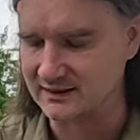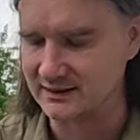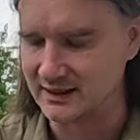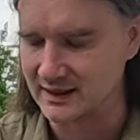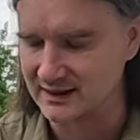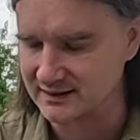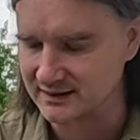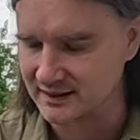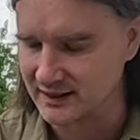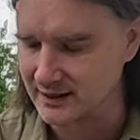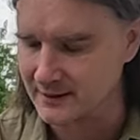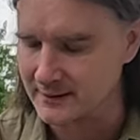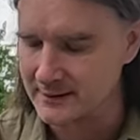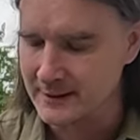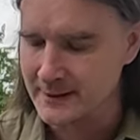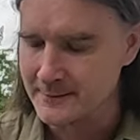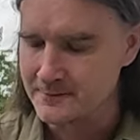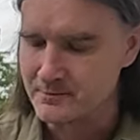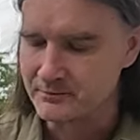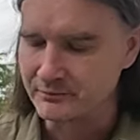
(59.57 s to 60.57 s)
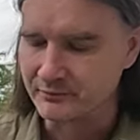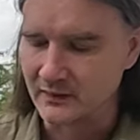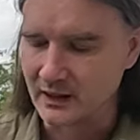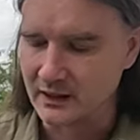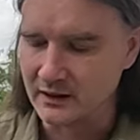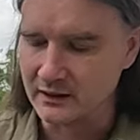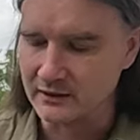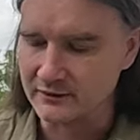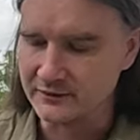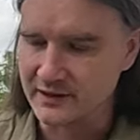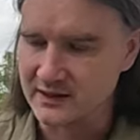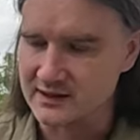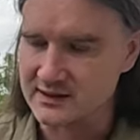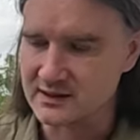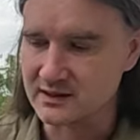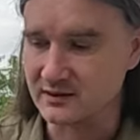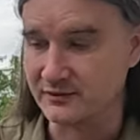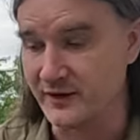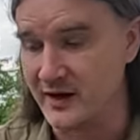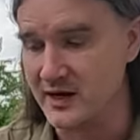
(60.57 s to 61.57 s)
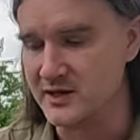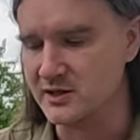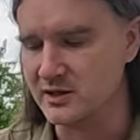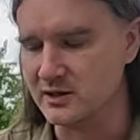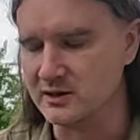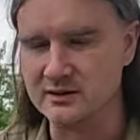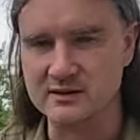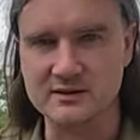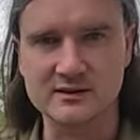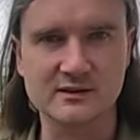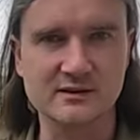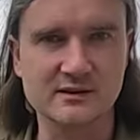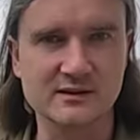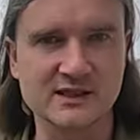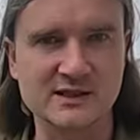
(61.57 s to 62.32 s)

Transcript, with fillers: lata. E, więc fajnie e,